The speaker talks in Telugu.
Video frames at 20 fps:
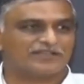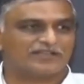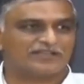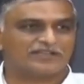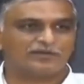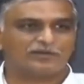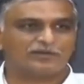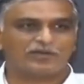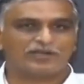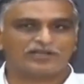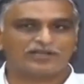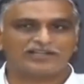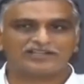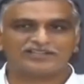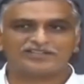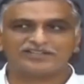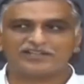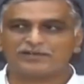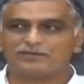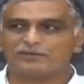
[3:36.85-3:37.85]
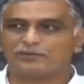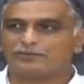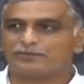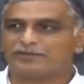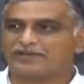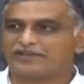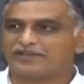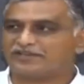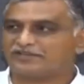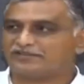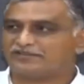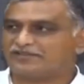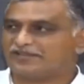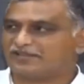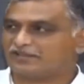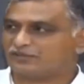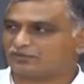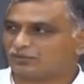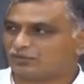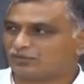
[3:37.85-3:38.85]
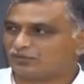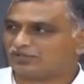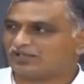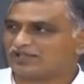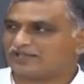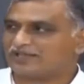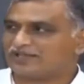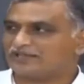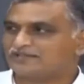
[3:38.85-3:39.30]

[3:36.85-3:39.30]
అంటే ఒక లక్ష ముప్పై ఐదు వేల కోట్ల